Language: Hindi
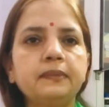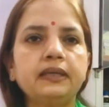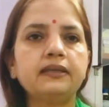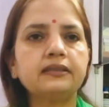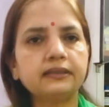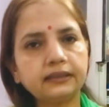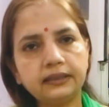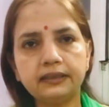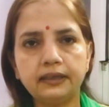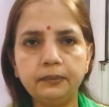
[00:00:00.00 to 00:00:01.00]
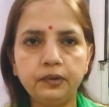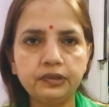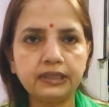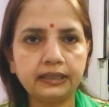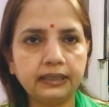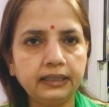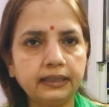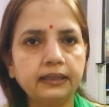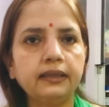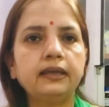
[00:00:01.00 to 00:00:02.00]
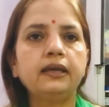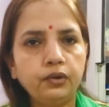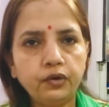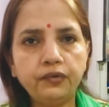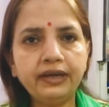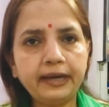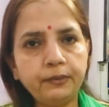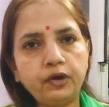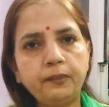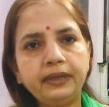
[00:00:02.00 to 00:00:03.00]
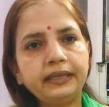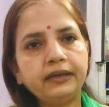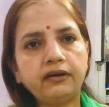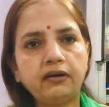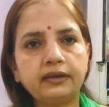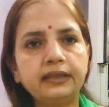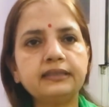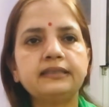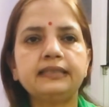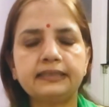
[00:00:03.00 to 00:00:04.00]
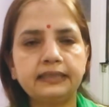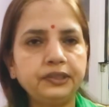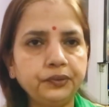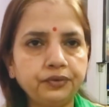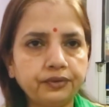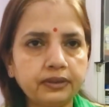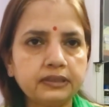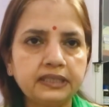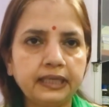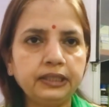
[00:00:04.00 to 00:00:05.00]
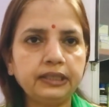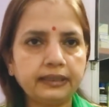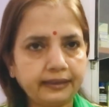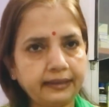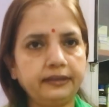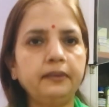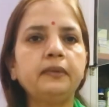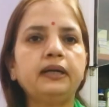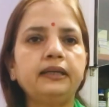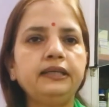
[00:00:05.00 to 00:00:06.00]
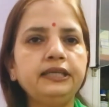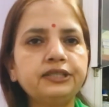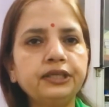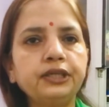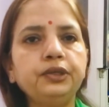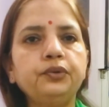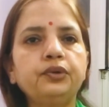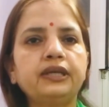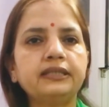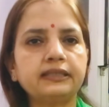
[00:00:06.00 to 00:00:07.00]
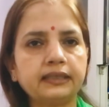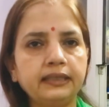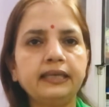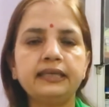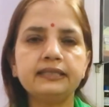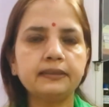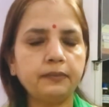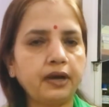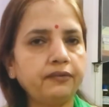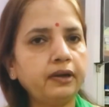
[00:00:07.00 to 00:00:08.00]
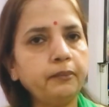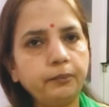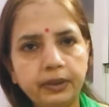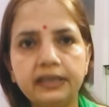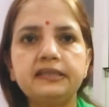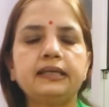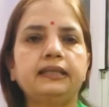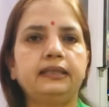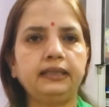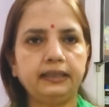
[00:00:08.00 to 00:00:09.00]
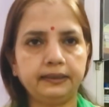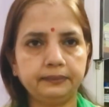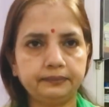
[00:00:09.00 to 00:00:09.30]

में शक्ति कम हो जाती है लोअर एब्डोमन के ऑर्गेंस जैसे यूट्रस या रेक्टम का नीचे की ओर खिसकने की संभावना बढ़ जाती है